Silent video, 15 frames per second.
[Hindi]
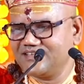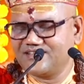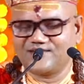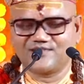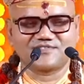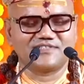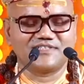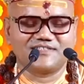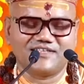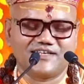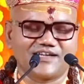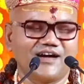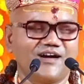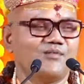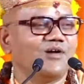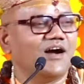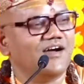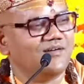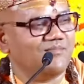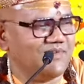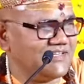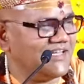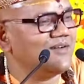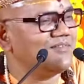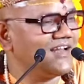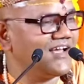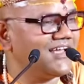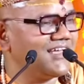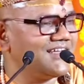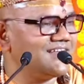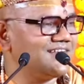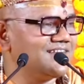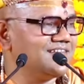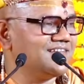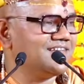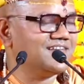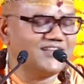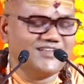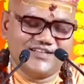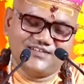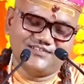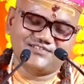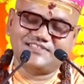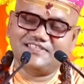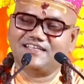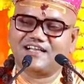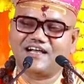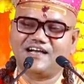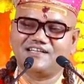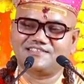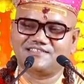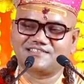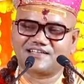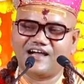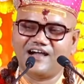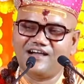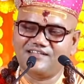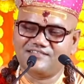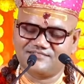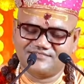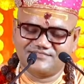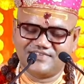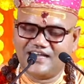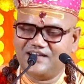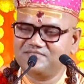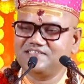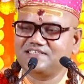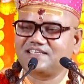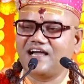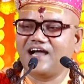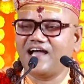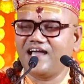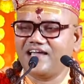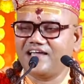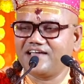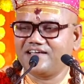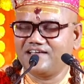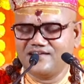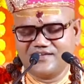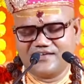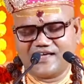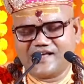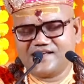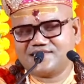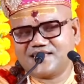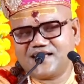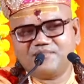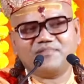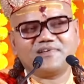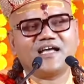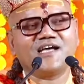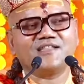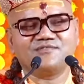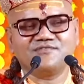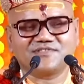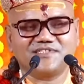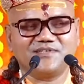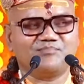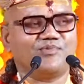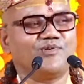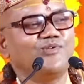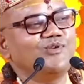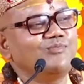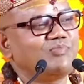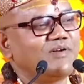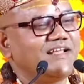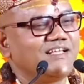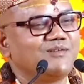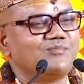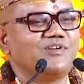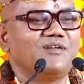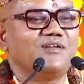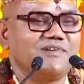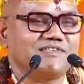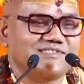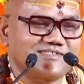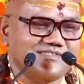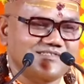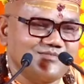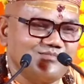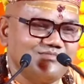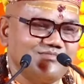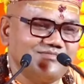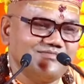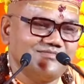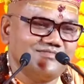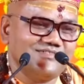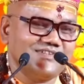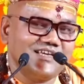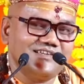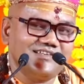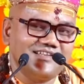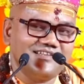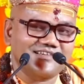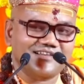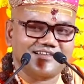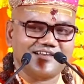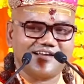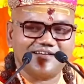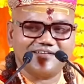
उसने देखा वाह बढ़िया बनाया उसने कहा सरकार अभी क्या है ऐसा बना दो कि बोल पड़ेगी बोले बस यही नहीं करना